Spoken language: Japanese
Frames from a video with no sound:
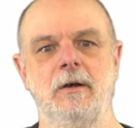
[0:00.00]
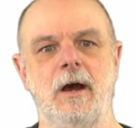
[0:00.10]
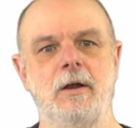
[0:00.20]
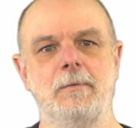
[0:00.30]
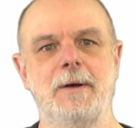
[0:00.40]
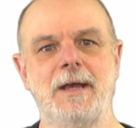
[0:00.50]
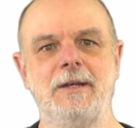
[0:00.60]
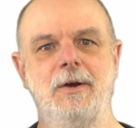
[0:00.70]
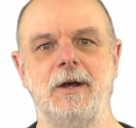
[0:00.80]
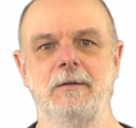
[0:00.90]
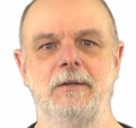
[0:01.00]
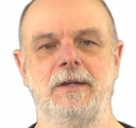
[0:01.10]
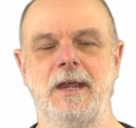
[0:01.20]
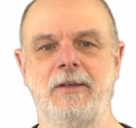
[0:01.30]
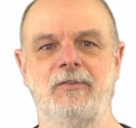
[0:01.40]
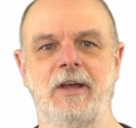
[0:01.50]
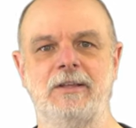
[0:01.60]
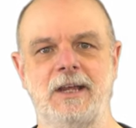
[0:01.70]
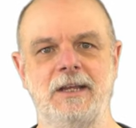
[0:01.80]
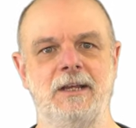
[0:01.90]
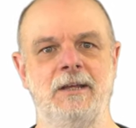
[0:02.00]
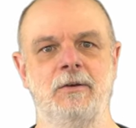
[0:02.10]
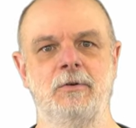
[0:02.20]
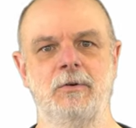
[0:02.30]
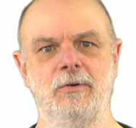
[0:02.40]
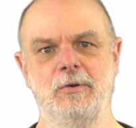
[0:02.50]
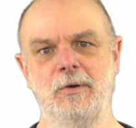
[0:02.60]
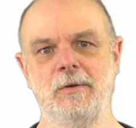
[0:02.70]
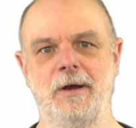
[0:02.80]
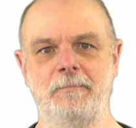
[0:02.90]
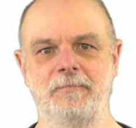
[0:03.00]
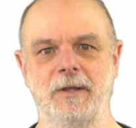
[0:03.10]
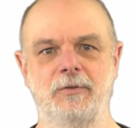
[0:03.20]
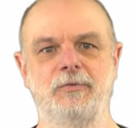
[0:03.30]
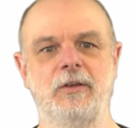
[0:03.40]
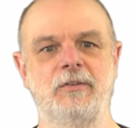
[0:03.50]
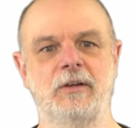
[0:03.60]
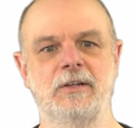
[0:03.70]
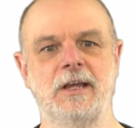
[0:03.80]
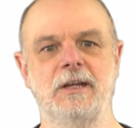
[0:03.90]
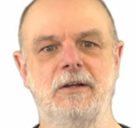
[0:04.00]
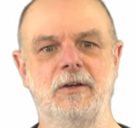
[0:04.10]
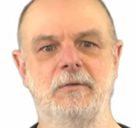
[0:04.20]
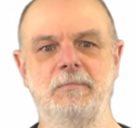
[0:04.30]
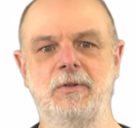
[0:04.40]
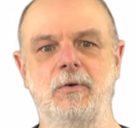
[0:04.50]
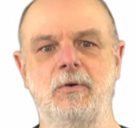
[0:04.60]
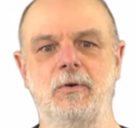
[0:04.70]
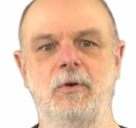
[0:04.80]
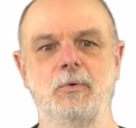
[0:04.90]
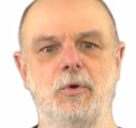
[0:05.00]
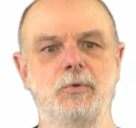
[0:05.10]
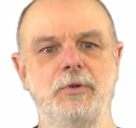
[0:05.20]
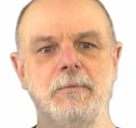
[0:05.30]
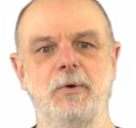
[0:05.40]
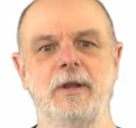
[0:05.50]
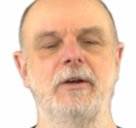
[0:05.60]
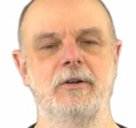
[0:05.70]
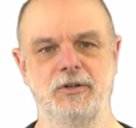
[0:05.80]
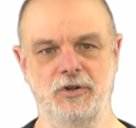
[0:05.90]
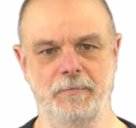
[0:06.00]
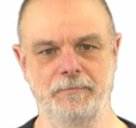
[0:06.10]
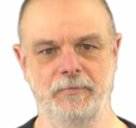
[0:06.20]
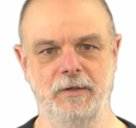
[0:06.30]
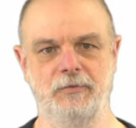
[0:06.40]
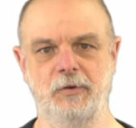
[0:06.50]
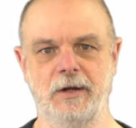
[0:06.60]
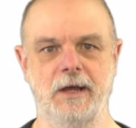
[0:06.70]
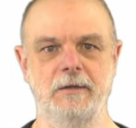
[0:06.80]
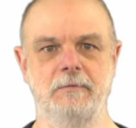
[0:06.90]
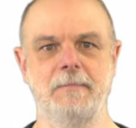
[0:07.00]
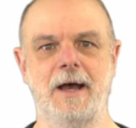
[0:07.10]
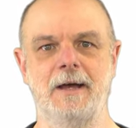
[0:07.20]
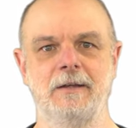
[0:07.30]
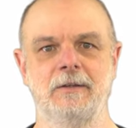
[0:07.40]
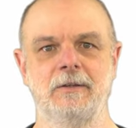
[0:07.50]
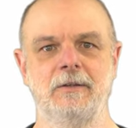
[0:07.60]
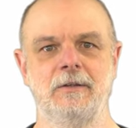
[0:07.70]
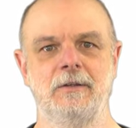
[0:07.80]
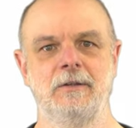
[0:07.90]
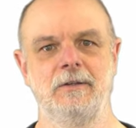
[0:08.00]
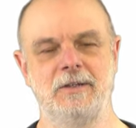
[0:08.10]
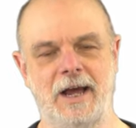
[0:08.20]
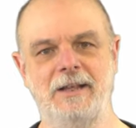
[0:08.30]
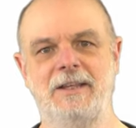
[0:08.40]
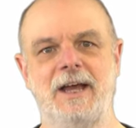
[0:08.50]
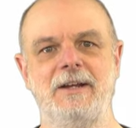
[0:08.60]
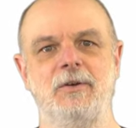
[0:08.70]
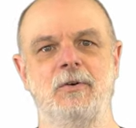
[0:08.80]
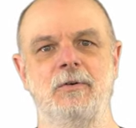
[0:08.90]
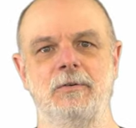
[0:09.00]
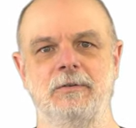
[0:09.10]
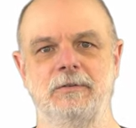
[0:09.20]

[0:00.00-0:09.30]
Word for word: ある場合には経済的あるいは政策的なことにもなるでしょう。それが、まあ、団体の